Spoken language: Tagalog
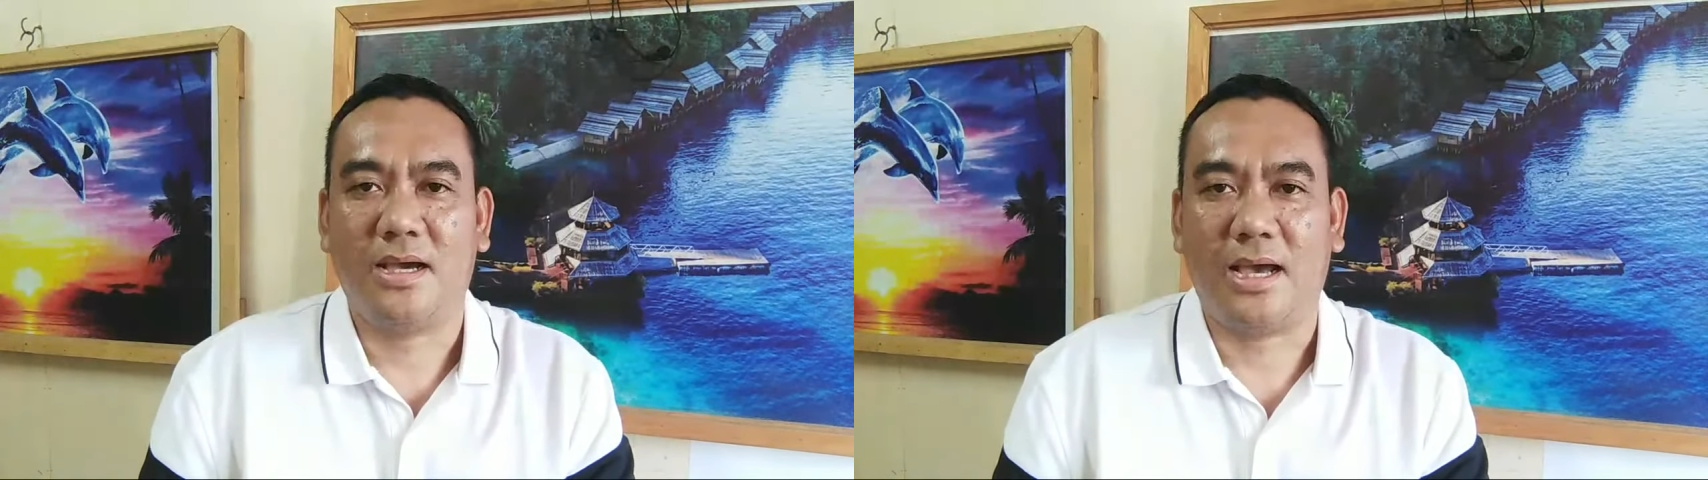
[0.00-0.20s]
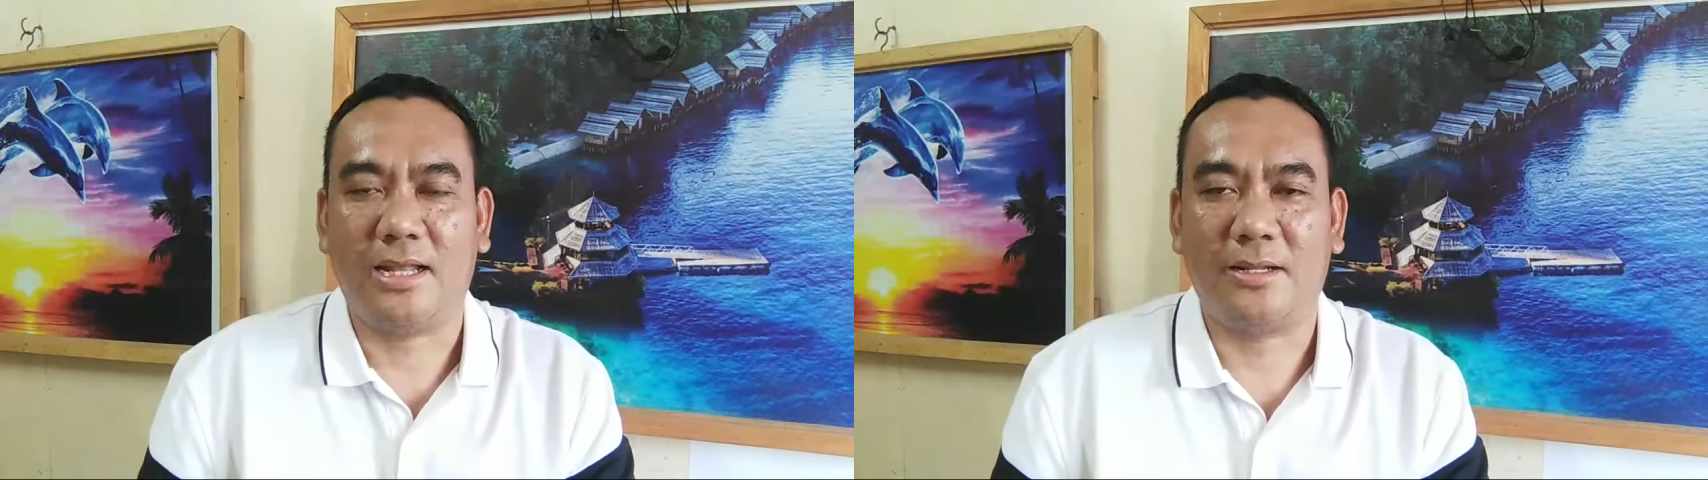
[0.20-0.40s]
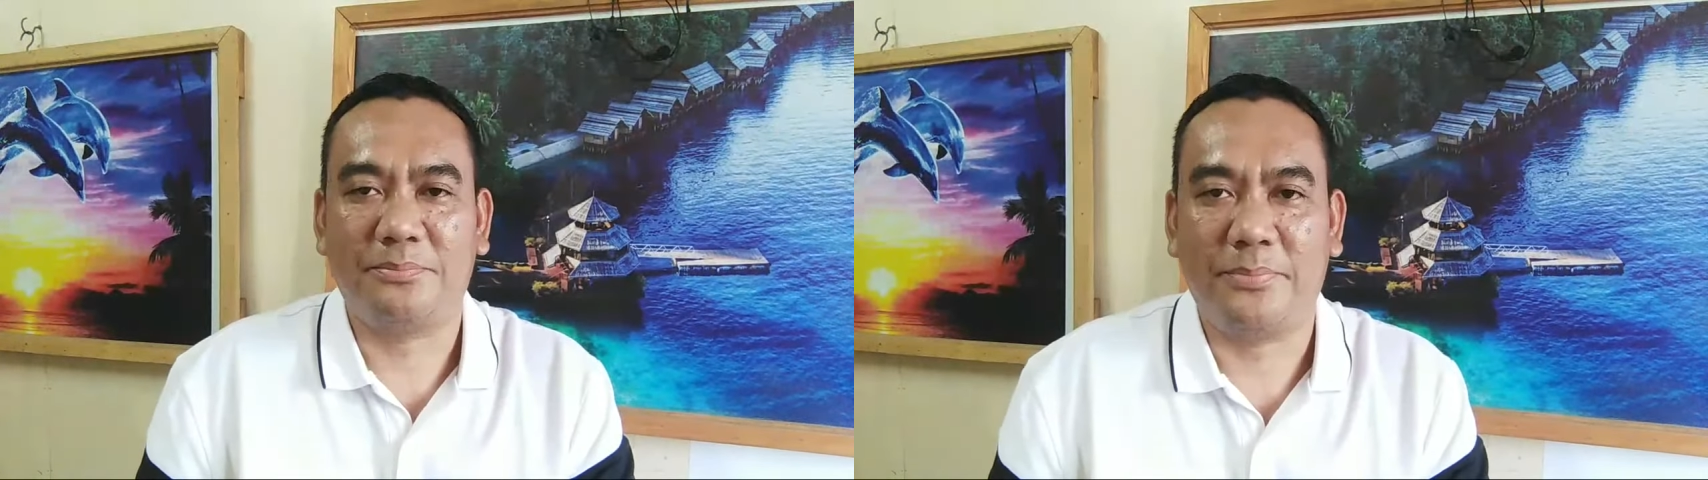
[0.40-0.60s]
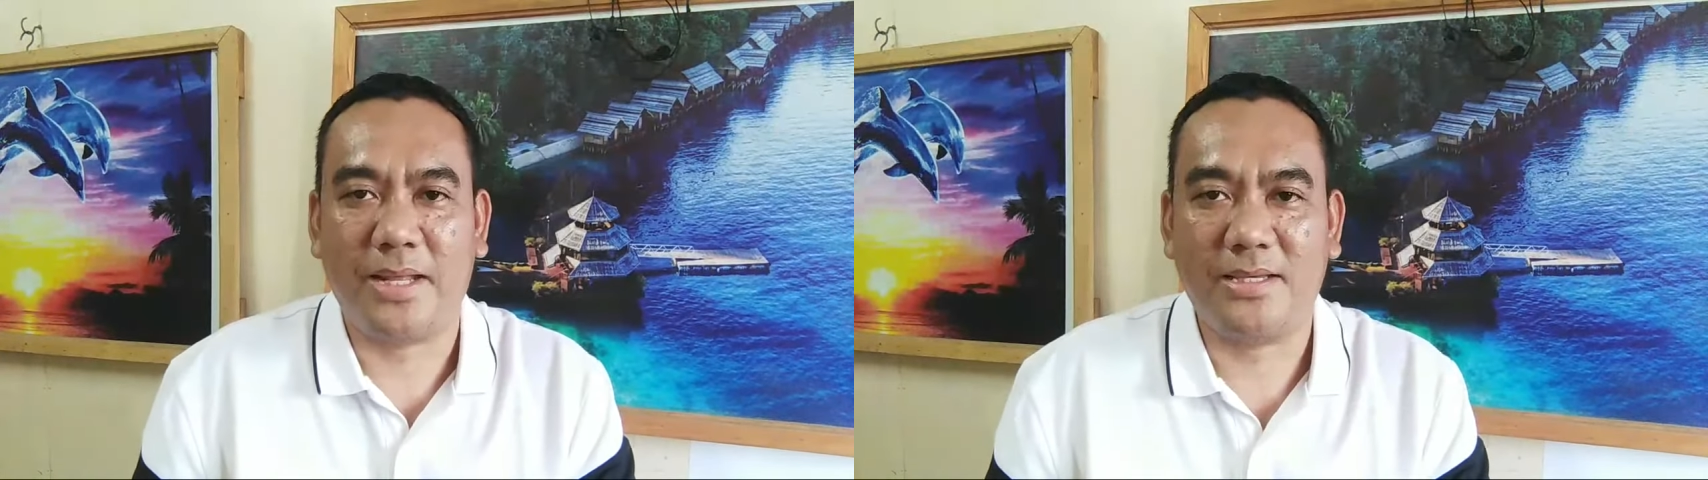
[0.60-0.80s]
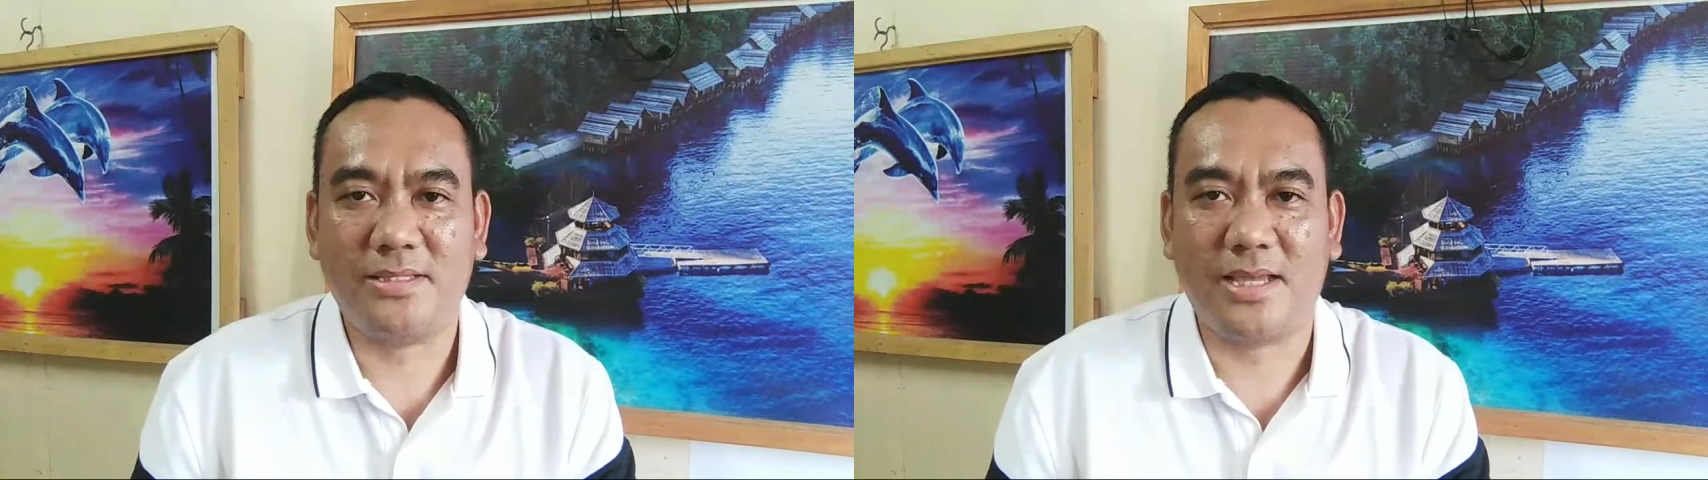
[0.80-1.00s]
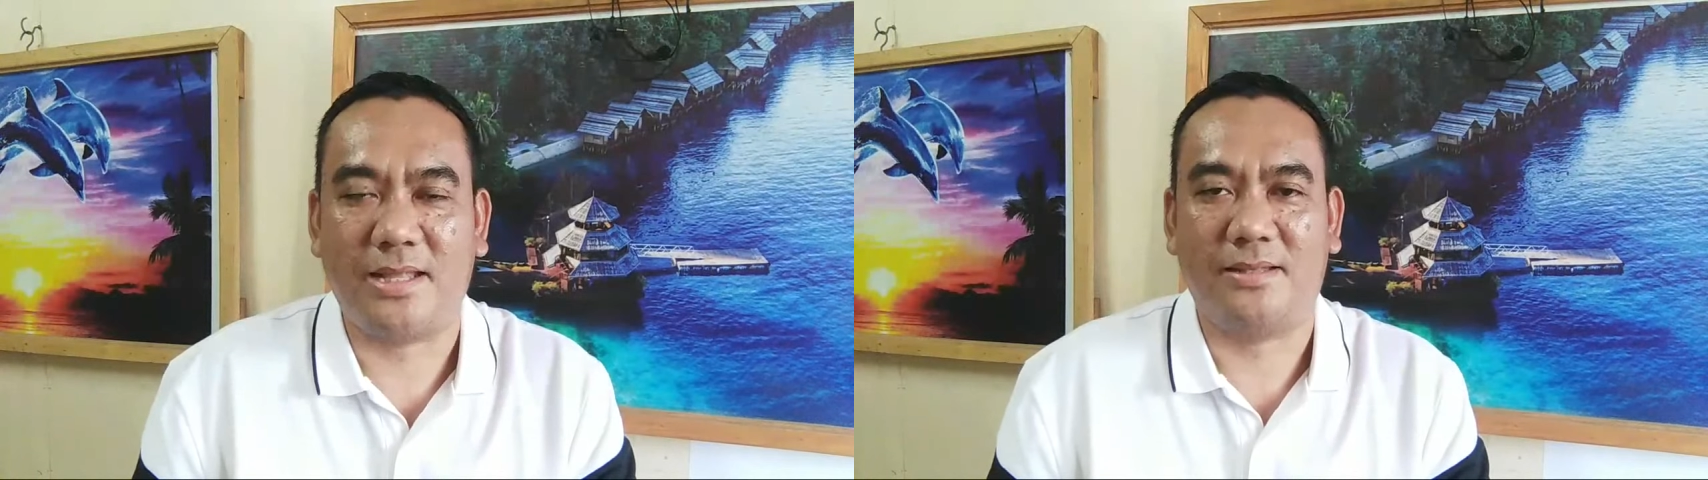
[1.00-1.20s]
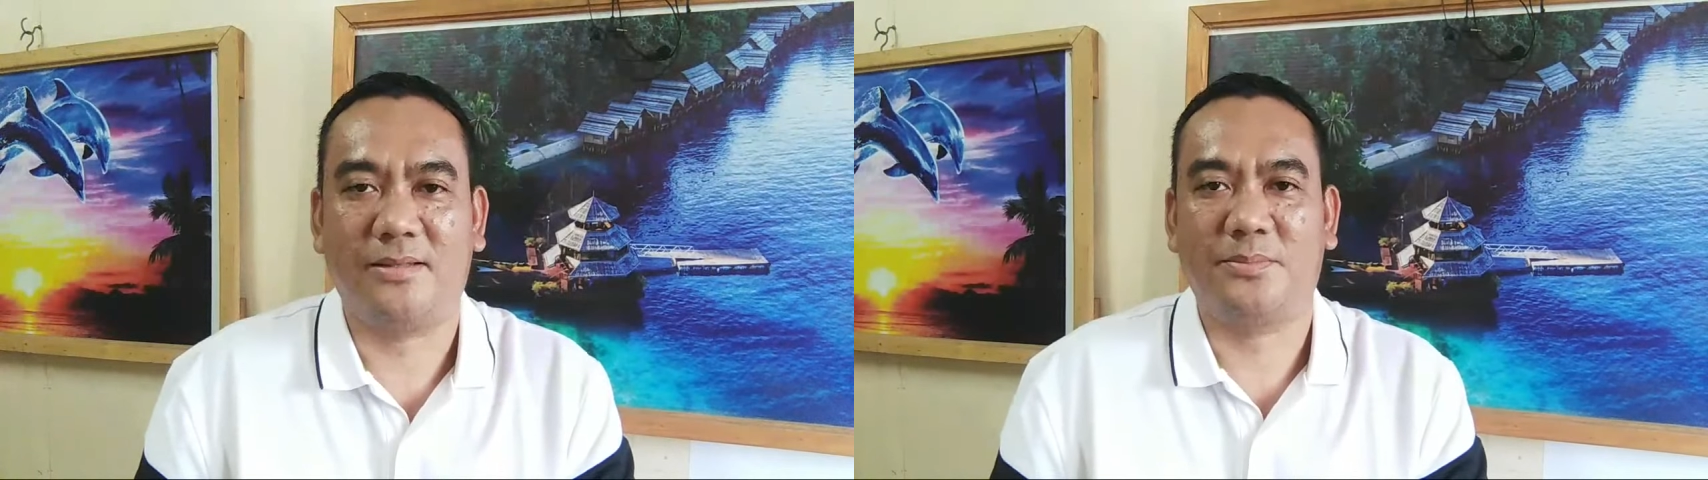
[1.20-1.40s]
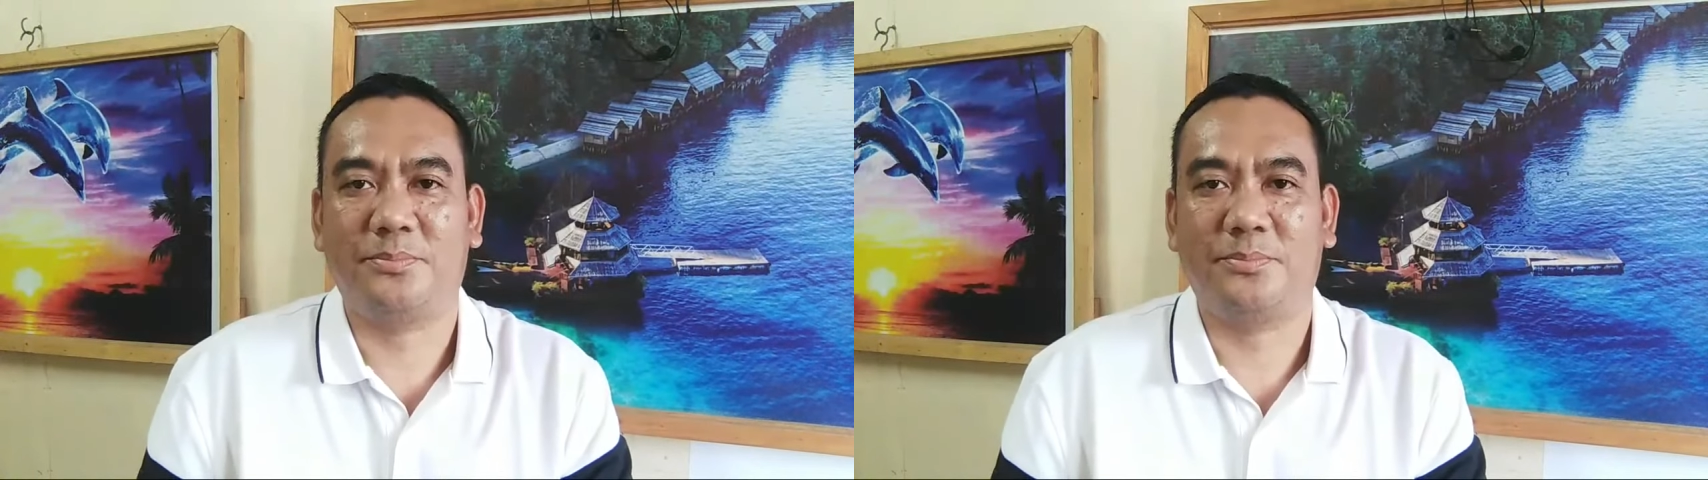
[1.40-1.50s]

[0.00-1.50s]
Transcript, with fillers: unpleasant